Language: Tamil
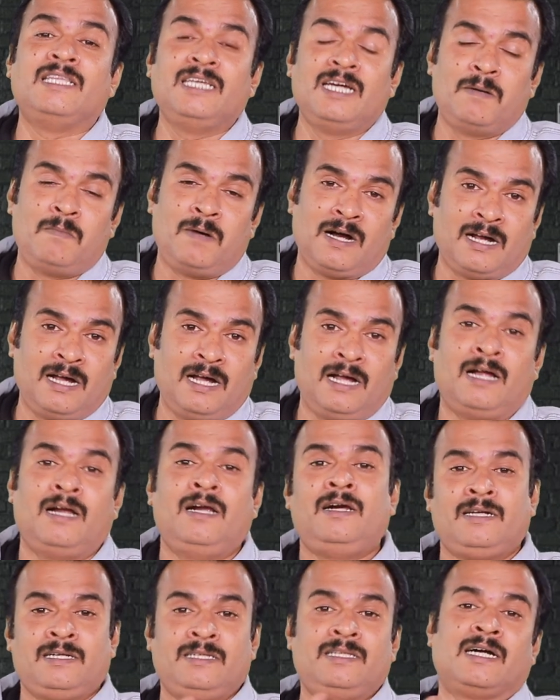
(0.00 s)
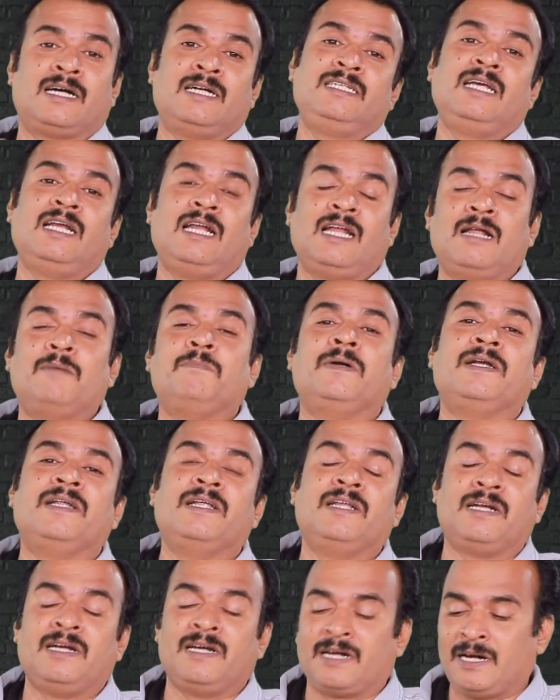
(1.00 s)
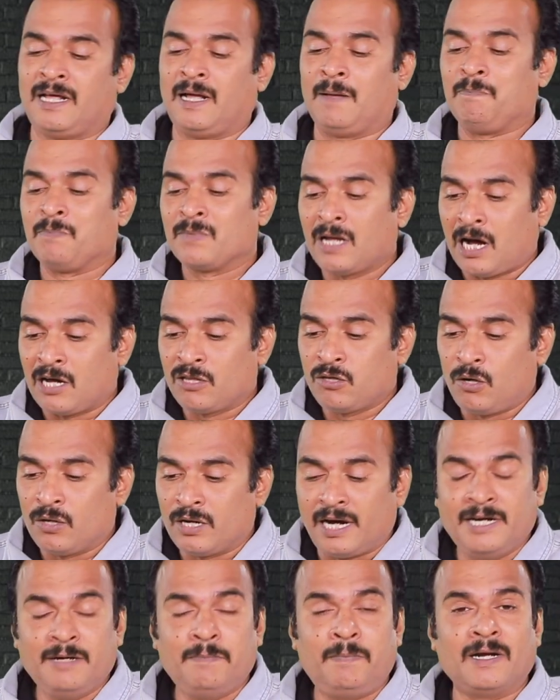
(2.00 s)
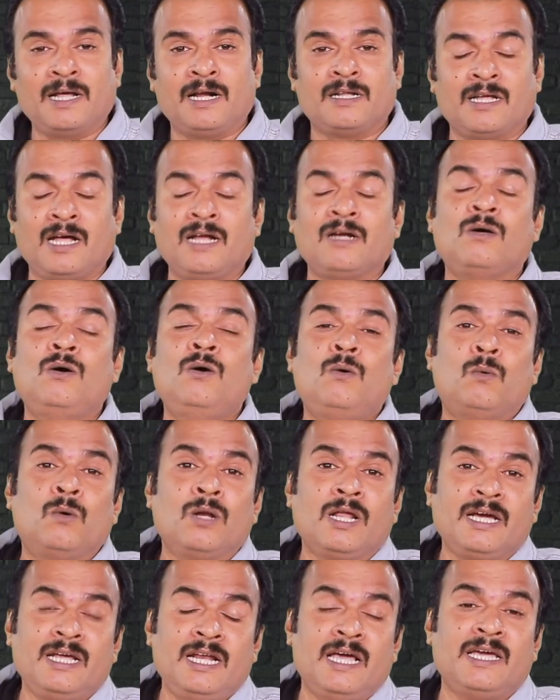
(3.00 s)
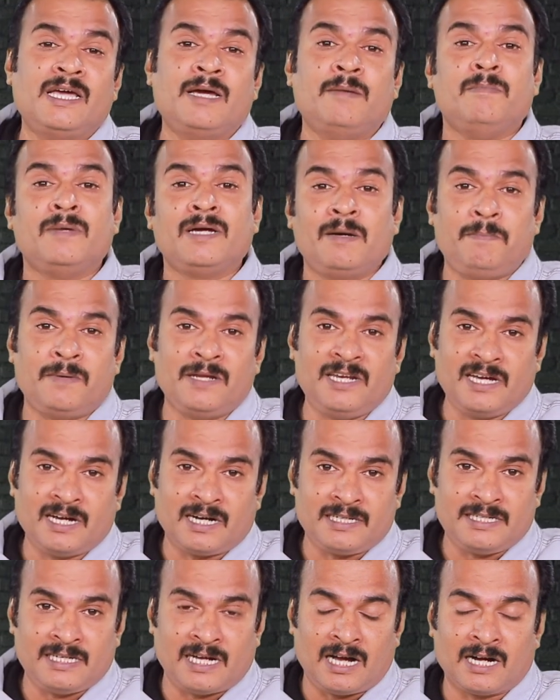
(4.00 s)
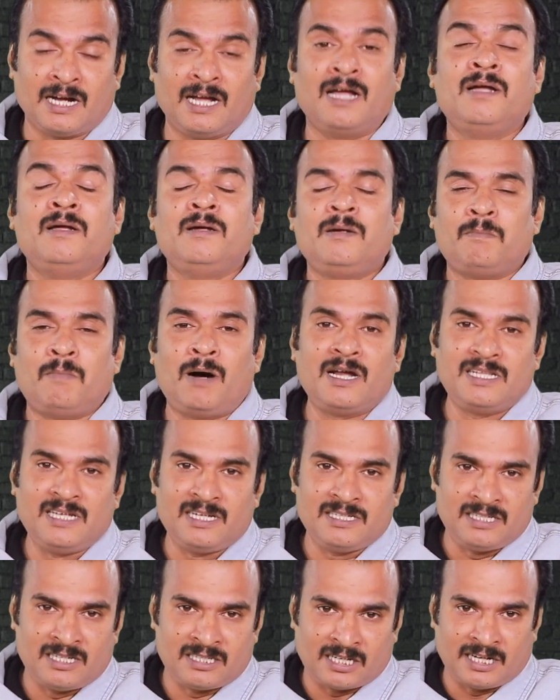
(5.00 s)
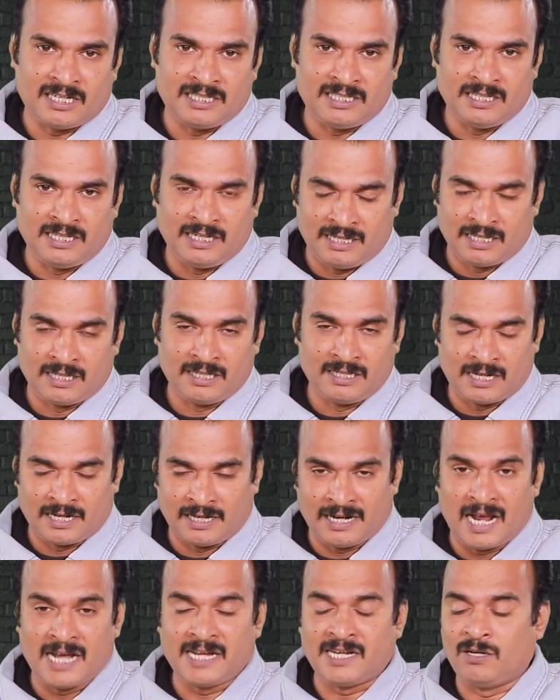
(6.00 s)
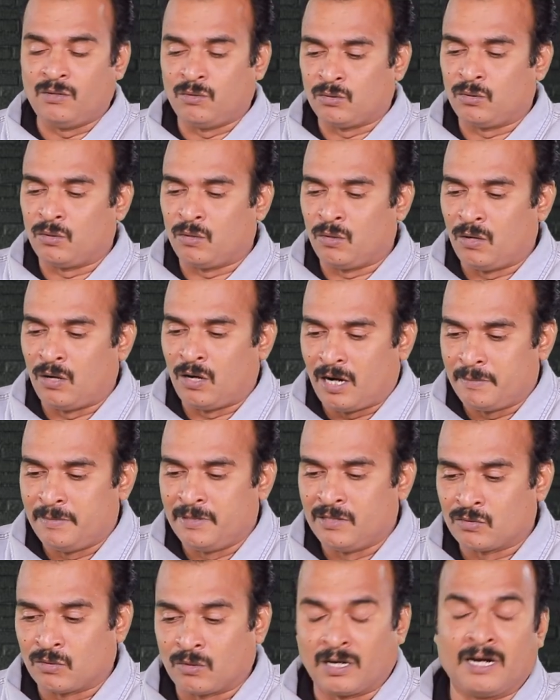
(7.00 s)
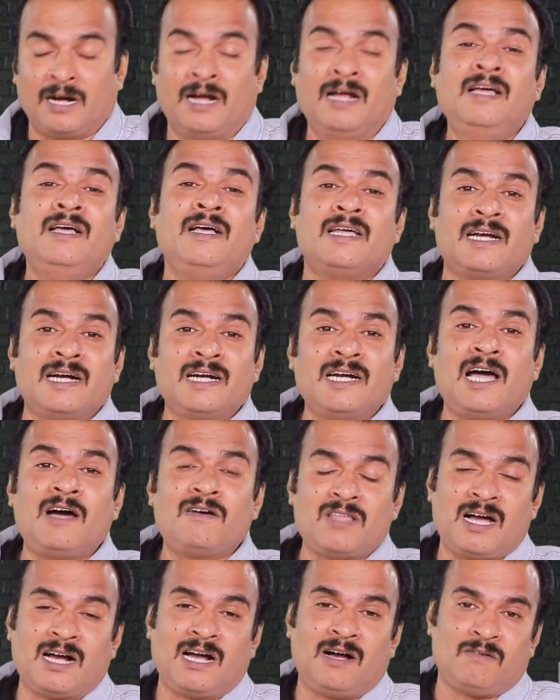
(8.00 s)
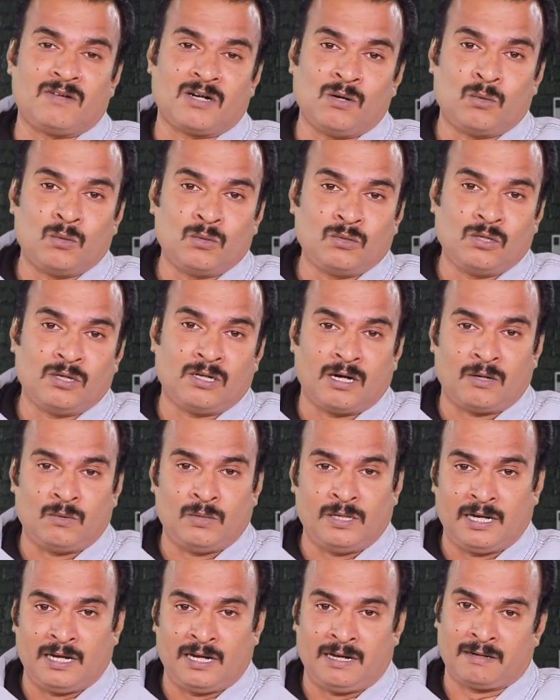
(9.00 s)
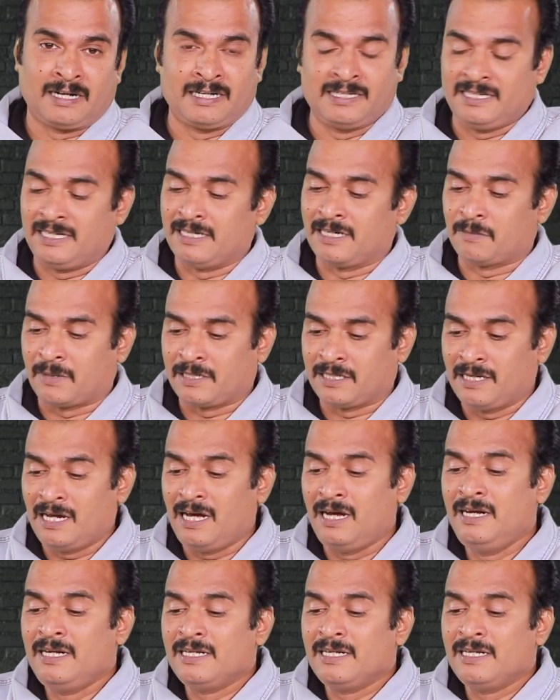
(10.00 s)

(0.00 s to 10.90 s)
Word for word: அதிகமாக இந்த கட்சிகள் எல்லாம் பெற்றிருக்கின்றன அதோட அடிப்படையில் தான் உலகிலேயே மிகப்பெரிய கட்சியாக பாரதிய ஜனதா கட்சி இருக்கிறது நாங்கள் ரேங்கிங் கொடுத்துருக்கோம் அப்படின்னு சொல்கிறாங்க ரெண்டாவதாக அவர்கள் கொடுத்துருக்கக்கூடிய கட்சி என்னென்னு பார்த்தீங்கன்னா